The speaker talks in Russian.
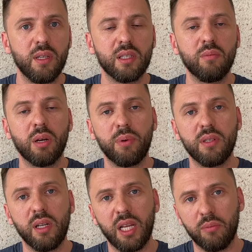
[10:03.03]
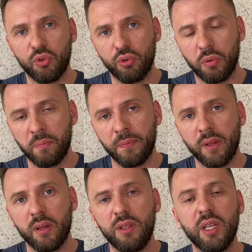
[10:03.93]
если мы определяем, что
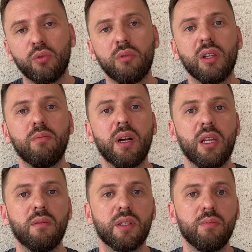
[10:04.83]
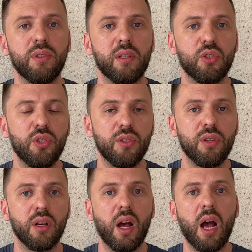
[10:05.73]
нет глобального смысла
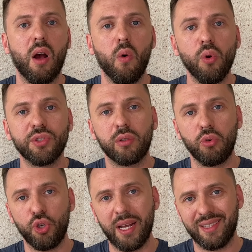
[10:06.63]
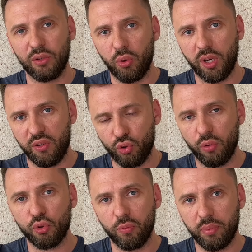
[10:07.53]
жизни, а он заключается только лишь в
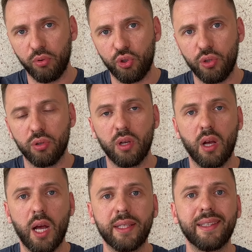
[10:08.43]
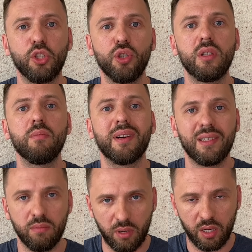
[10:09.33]
том, чтобы получить от этой жизни
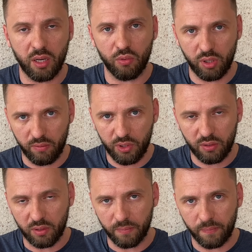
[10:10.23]
максимальное удовольствие,